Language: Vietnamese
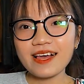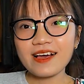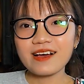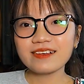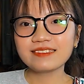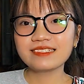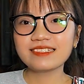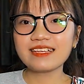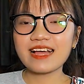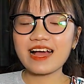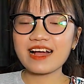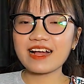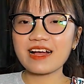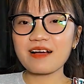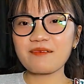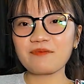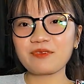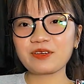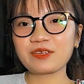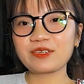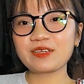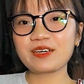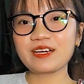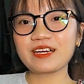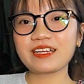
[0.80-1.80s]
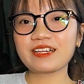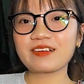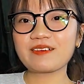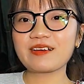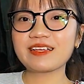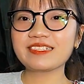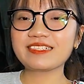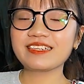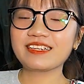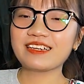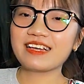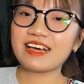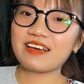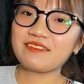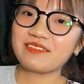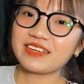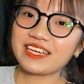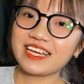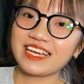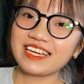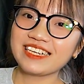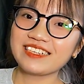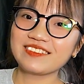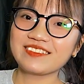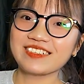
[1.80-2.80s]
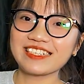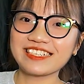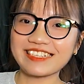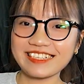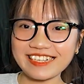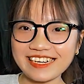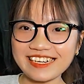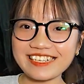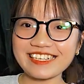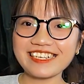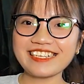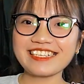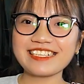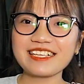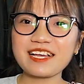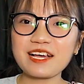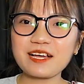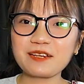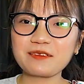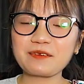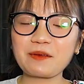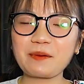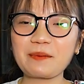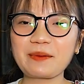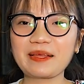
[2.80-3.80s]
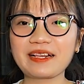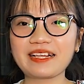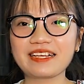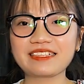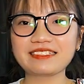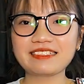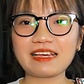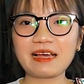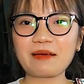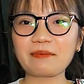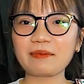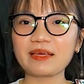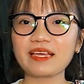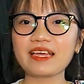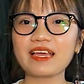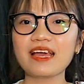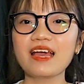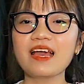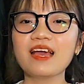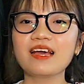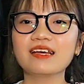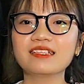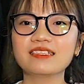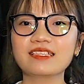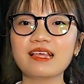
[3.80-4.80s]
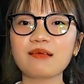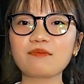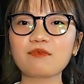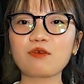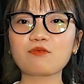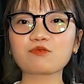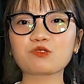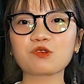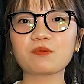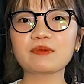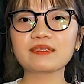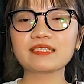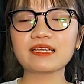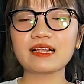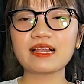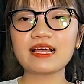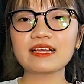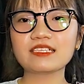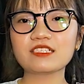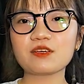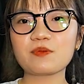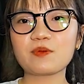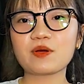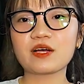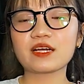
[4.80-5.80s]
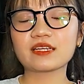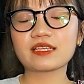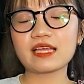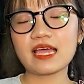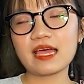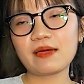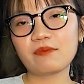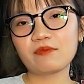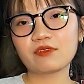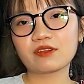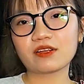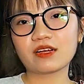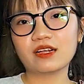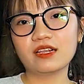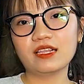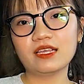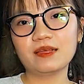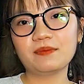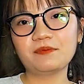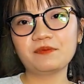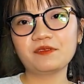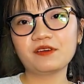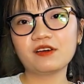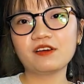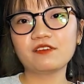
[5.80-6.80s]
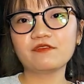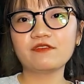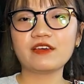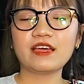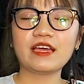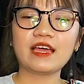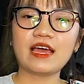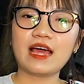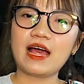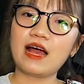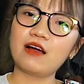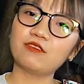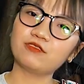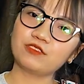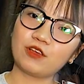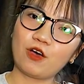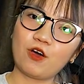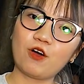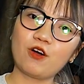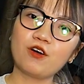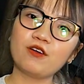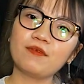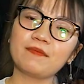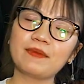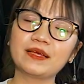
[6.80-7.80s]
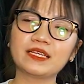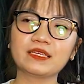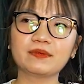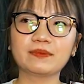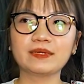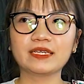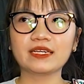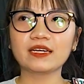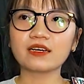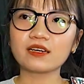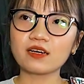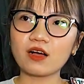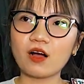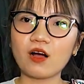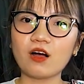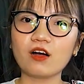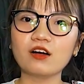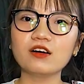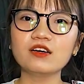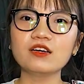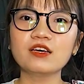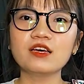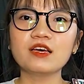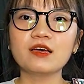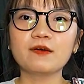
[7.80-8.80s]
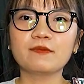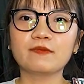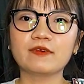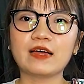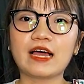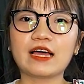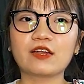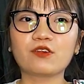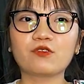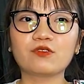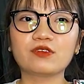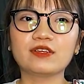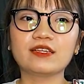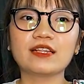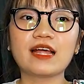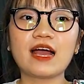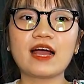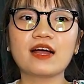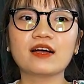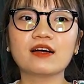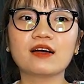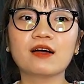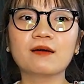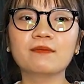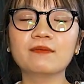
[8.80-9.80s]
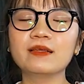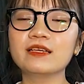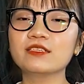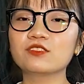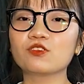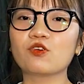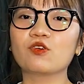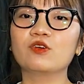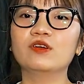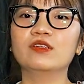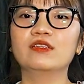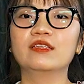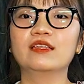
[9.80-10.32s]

Hello, xin chào các mọi người đã quay trở lại với kênh của Cường Kiên Thân và mình là Trà My. Tiếp tục chúng mình sẽ lên cho mọi người thêm một clip nữa về áo gió mà nhà mình đang có. Ở Hà Nội thì đang ấm lên rồi.